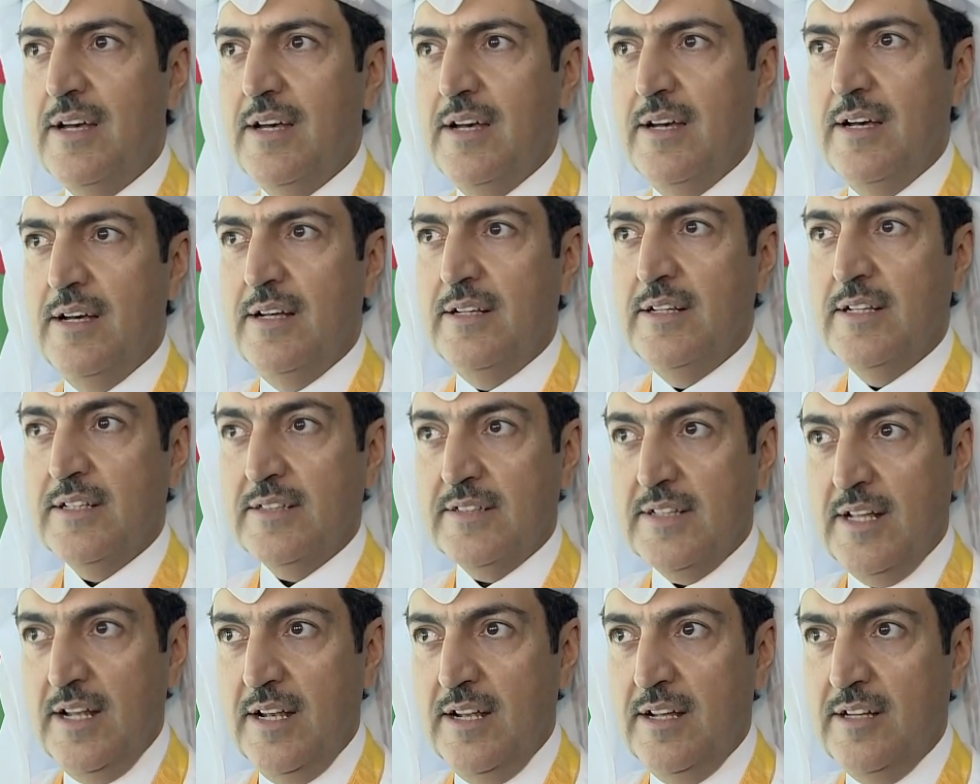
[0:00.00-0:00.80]
آه،
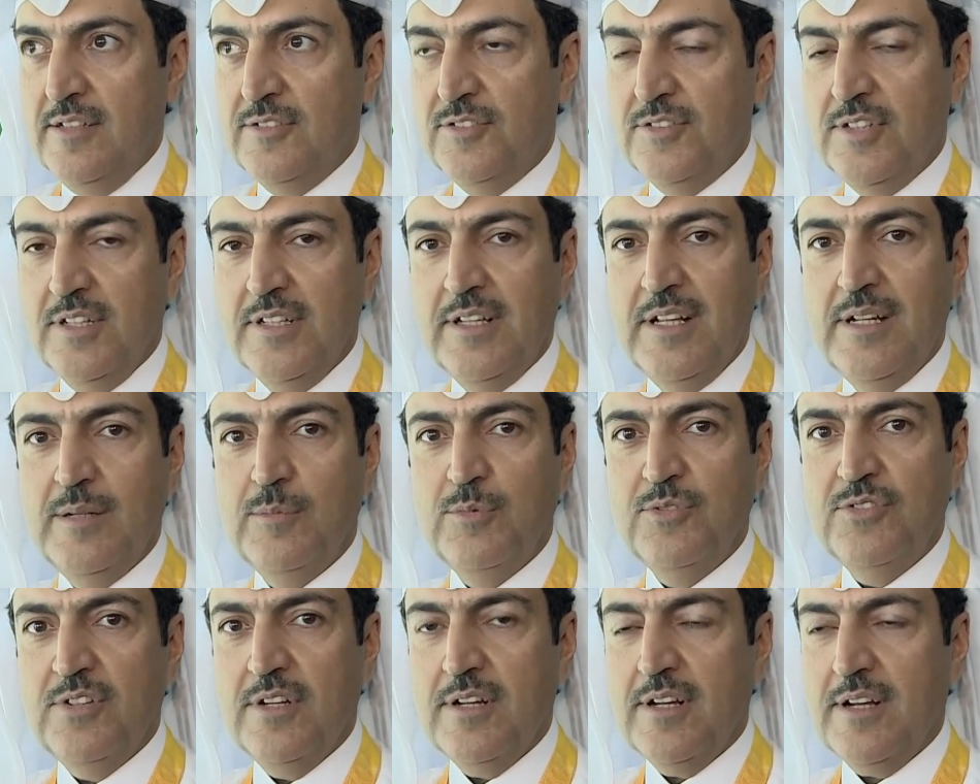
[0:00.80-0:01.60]
نتطلع إن شاء الله
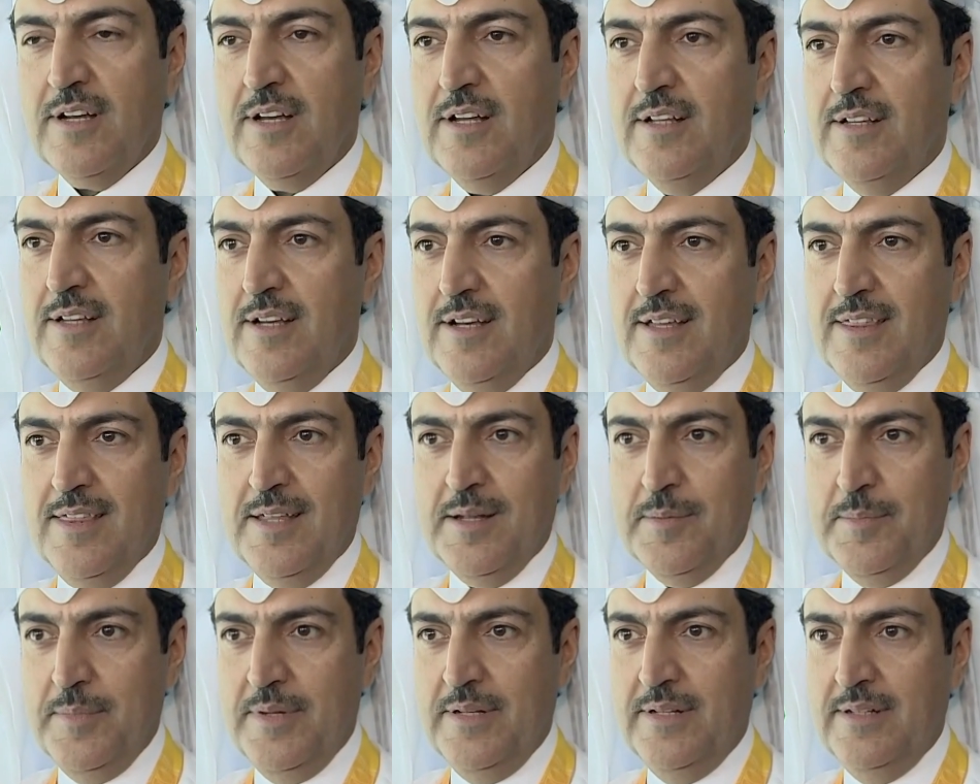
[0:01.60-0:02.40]
لمشاركة
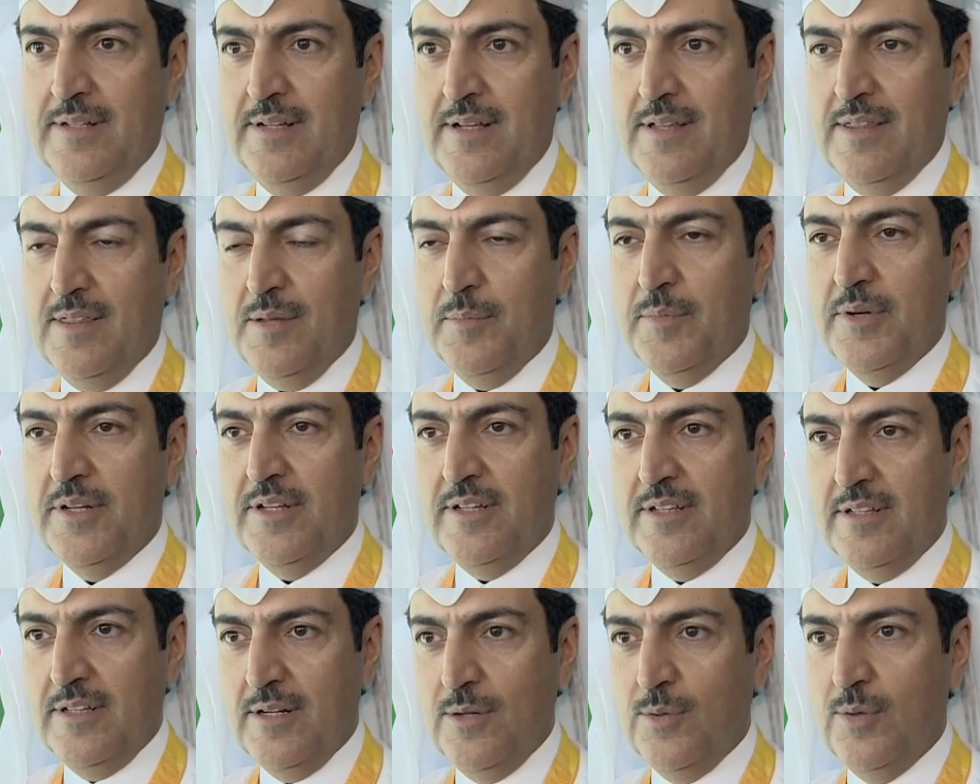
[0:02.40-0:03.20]
أكثر من
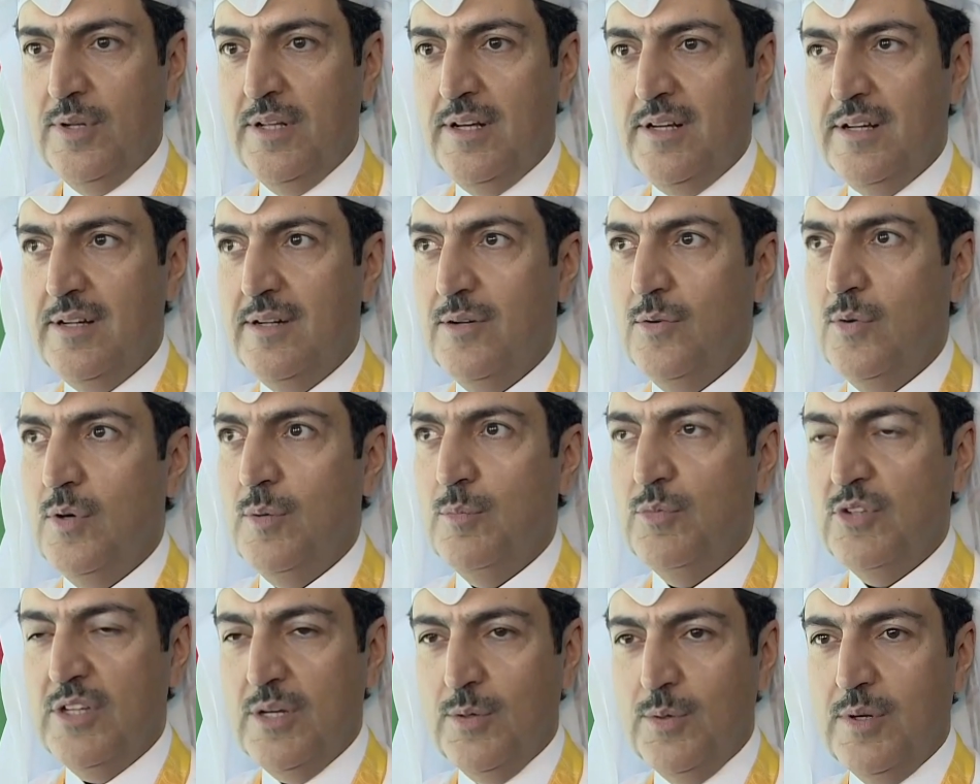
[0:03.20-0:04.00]
80 دولة
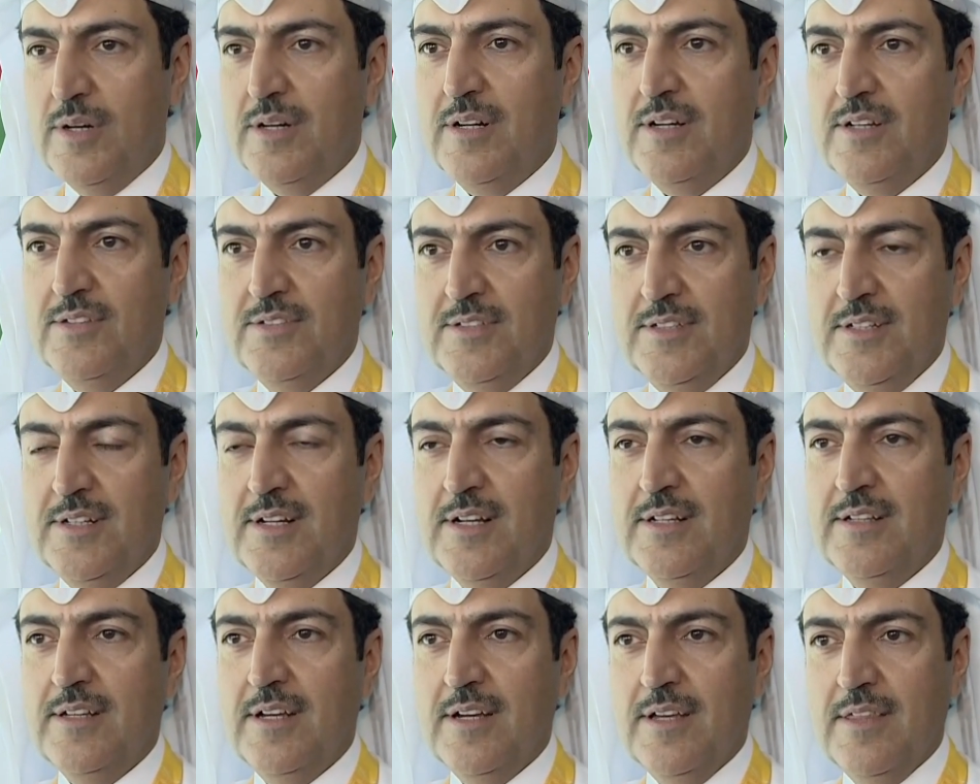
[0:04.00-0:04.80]
ومتوقع
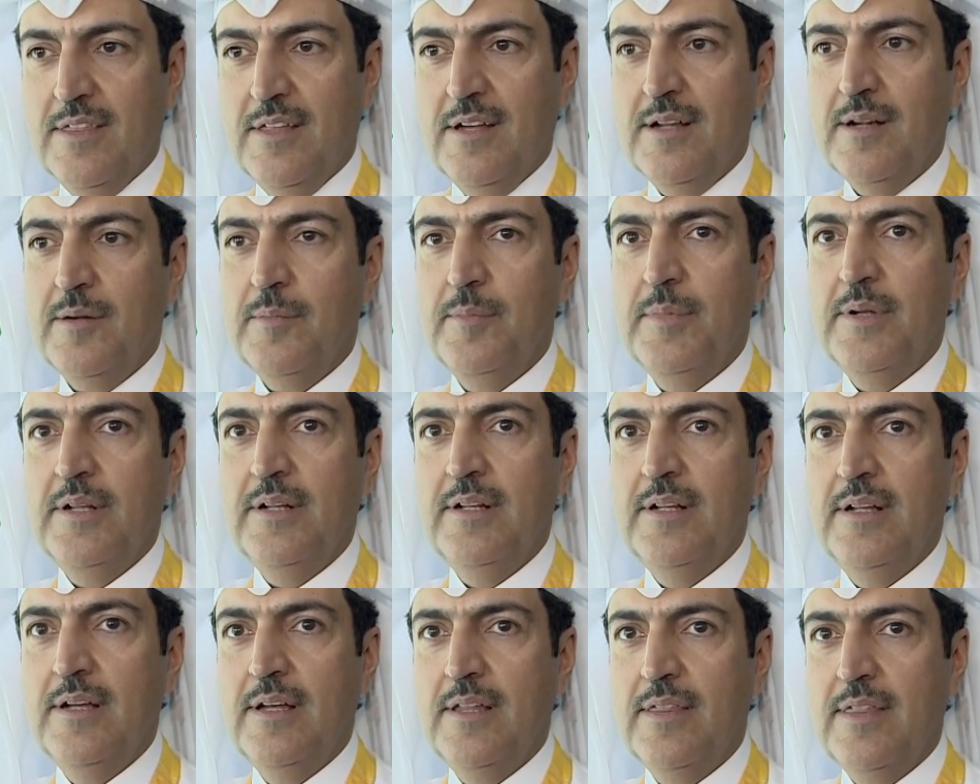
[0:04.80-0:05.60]
زيارة أكثر
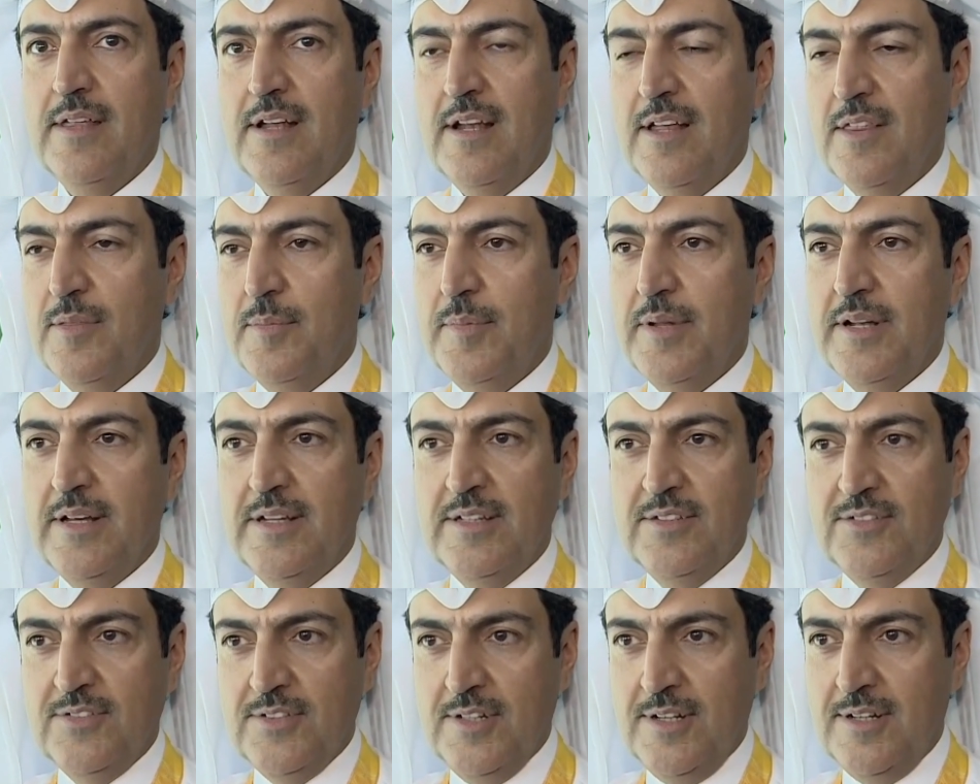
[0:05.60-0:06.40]
من 3
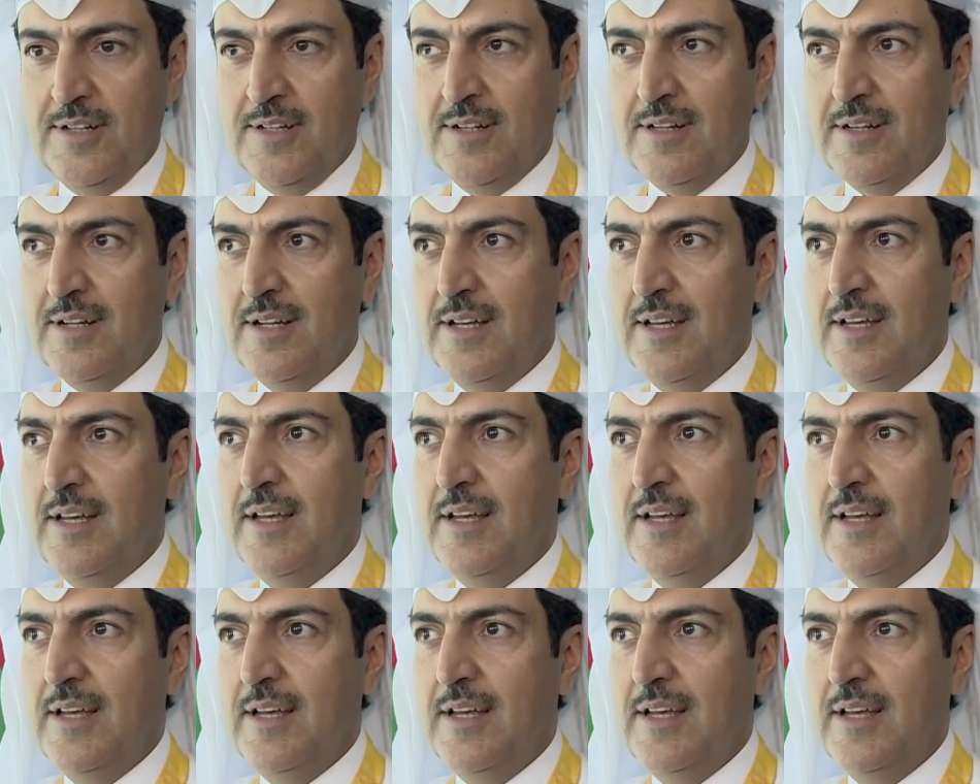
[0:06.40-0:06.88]
ملايين زائر